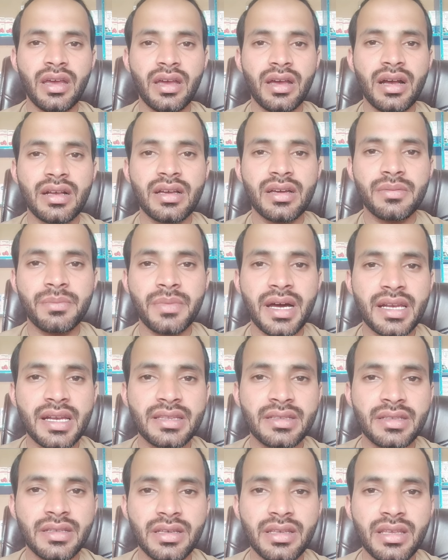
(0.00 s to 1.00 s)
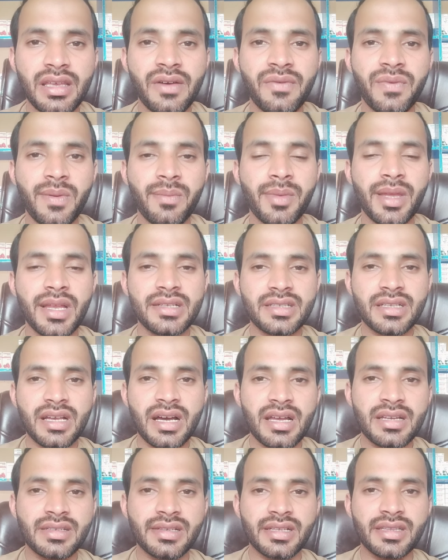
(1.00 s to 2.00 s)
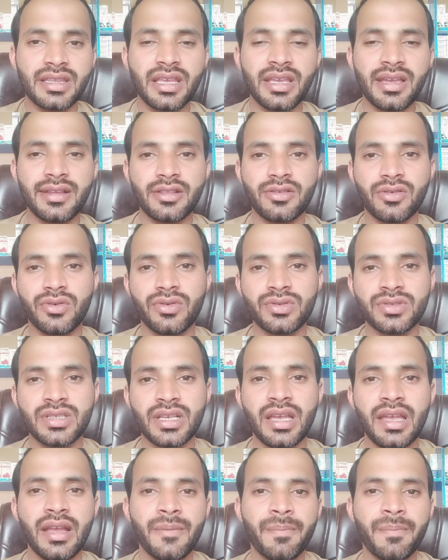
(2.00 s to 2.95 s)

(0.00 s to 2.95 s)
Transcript: अगर मर्द या फीमेल्स कर सकती हैं तो उससे